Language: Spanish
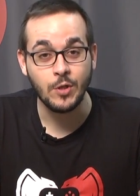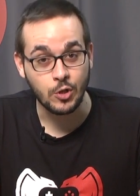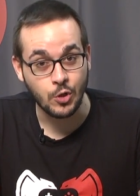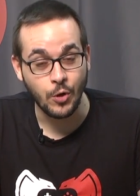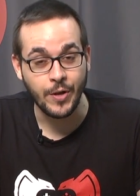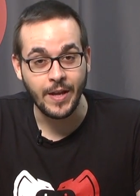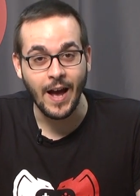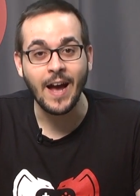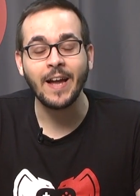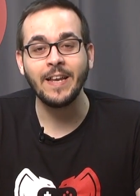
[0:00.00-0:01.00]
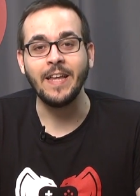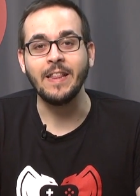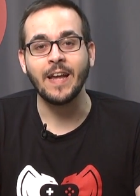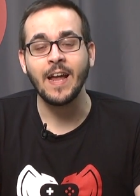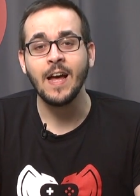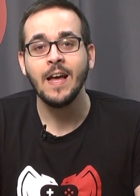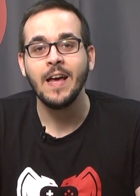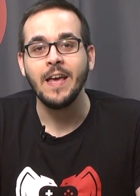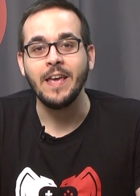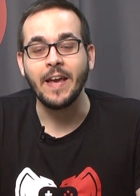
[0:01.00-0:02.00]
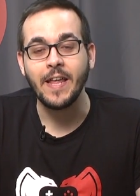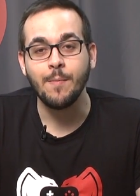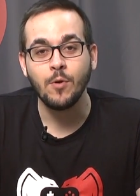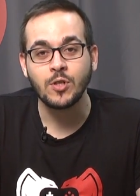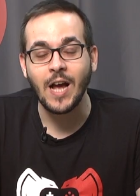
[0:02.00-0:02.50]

Yo soy Ángel Quintana y queríamos